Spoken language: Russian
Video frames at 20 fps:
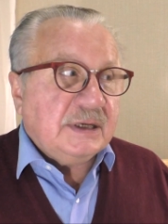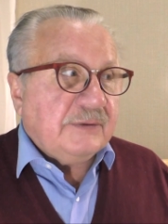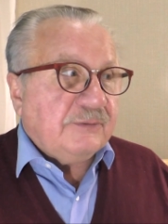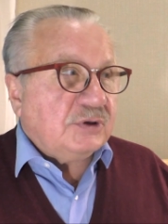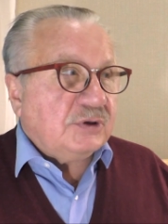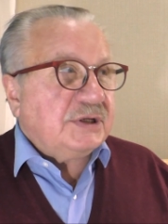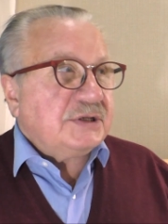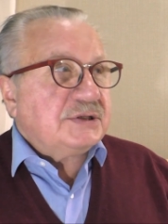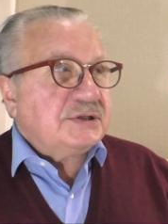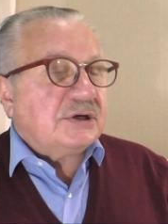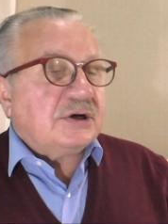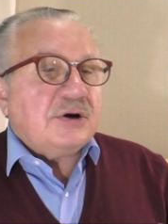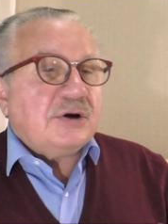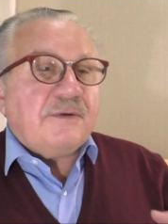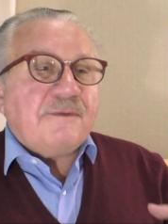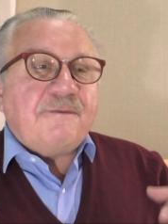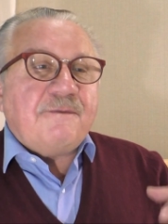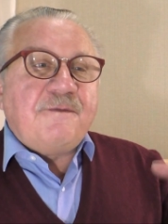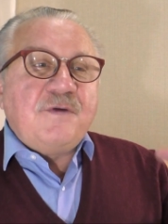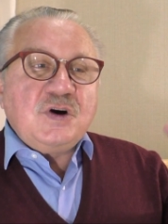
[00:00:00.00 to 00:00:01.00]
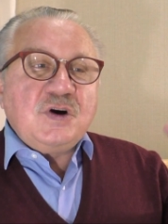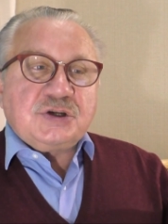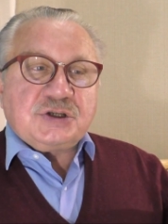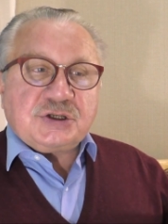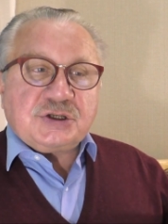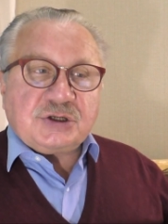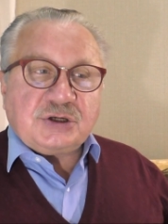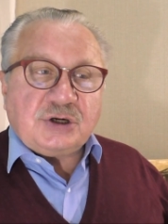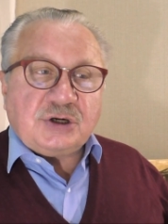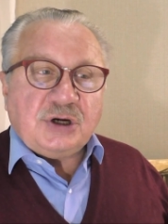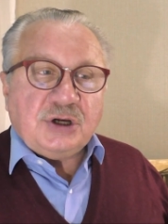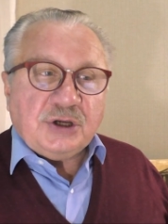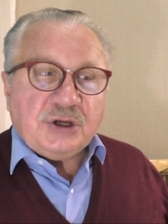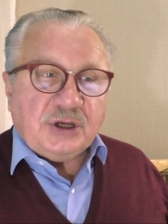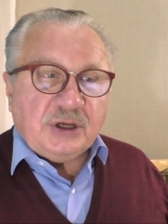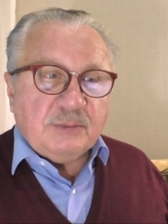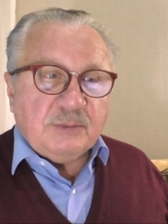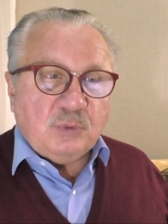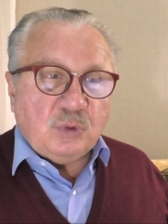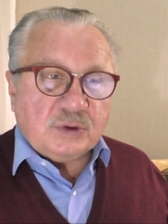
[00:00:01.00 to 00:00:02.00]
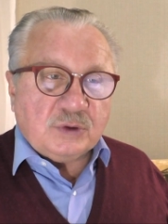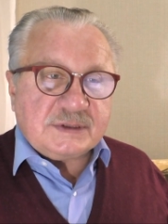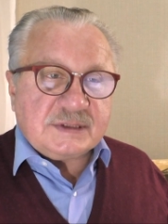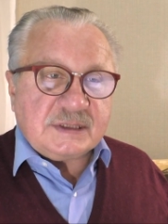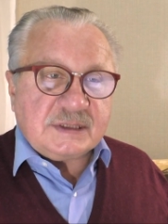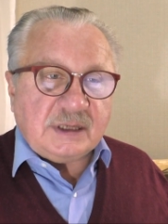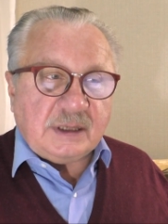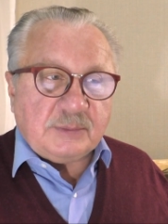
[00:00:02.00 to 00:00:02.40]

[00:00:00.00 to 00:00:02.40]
вот этих высших эмоций,